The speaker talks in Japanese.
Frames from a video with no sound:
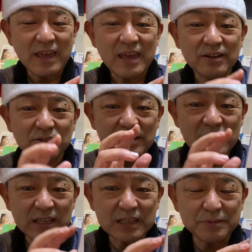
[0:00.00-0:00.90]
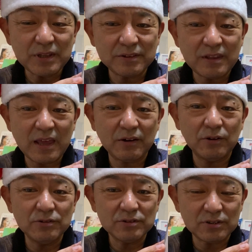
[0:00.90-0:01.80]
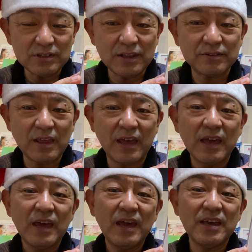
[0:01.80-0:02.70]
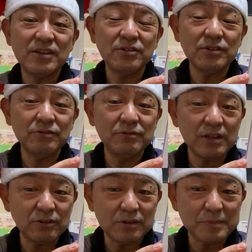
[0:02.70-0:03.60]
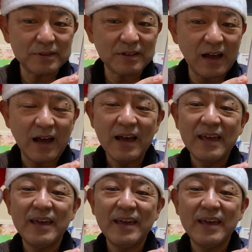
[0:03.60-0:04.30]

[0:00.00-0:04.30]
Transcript: えー、これだけでもですね、本当にですね、えー、非常に売れておりますが、